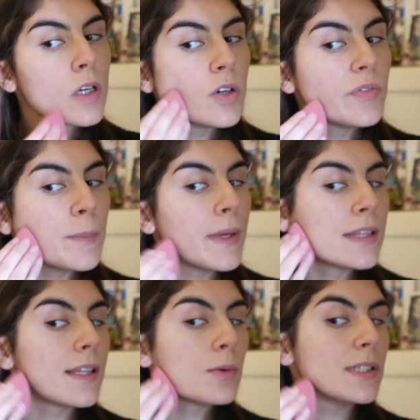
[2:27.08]

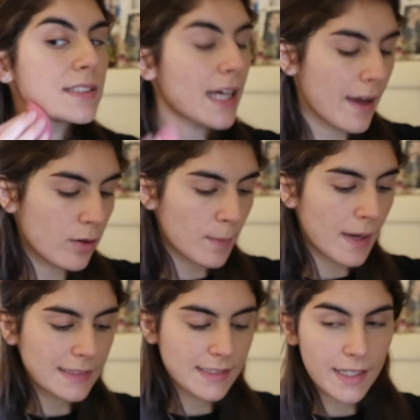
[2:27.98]
ovviamente questa è una
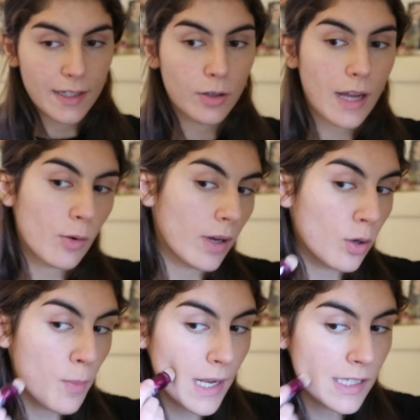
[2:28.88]
base che non ha una
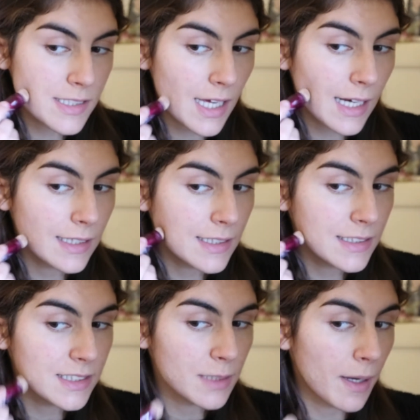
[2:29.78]
coprenza
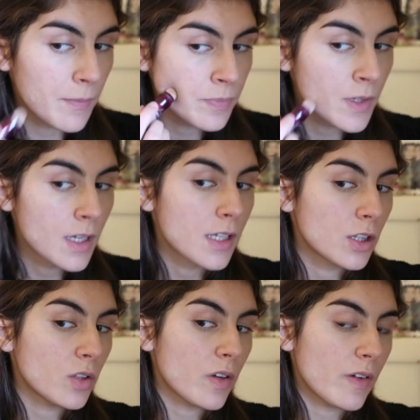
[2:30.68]
altissima
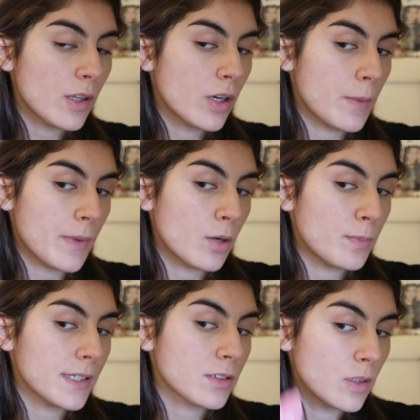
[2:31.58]
dove vedo che mi ha
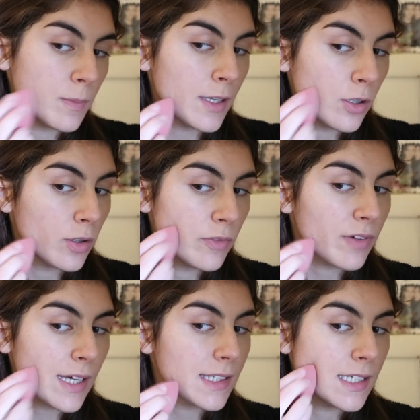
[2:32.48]
coperto di meno
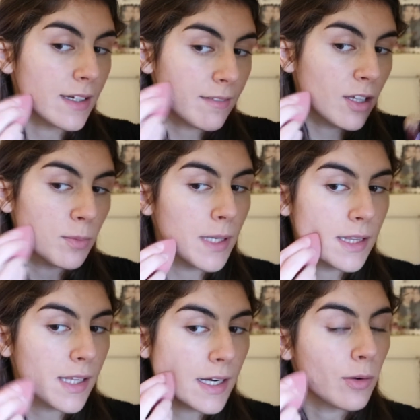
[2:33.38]
infatti ne vado a
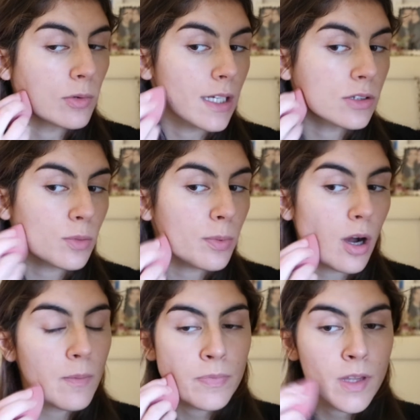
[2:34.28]
mettere un altro
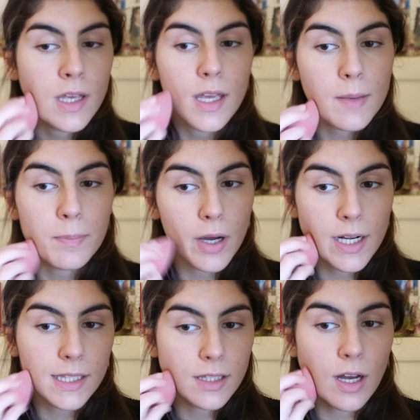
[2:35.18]
po' e poi in
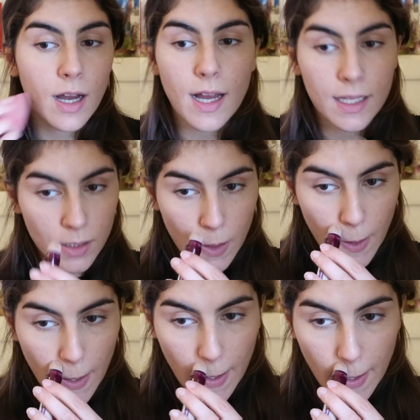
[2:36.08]
realtà
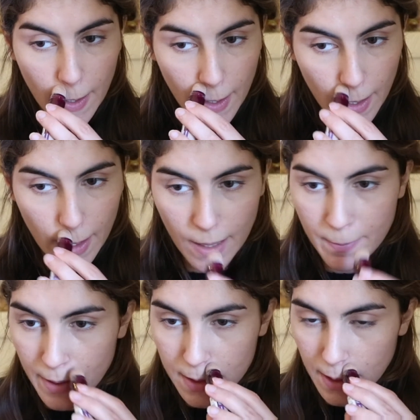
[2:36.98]
andrò a
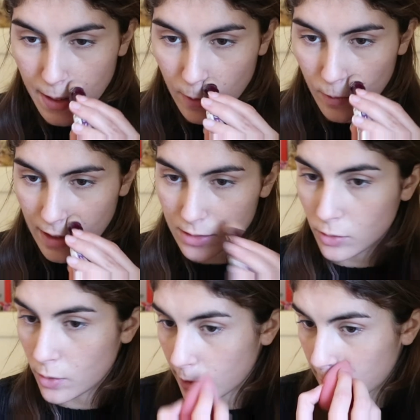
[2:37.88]
mettere un altro
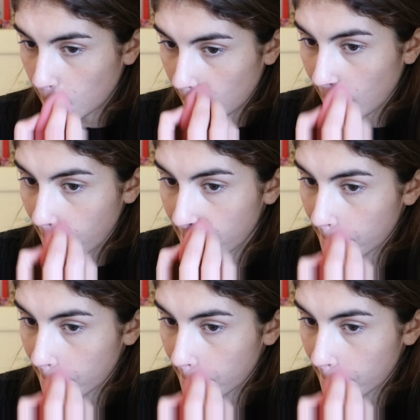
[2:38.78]
correttore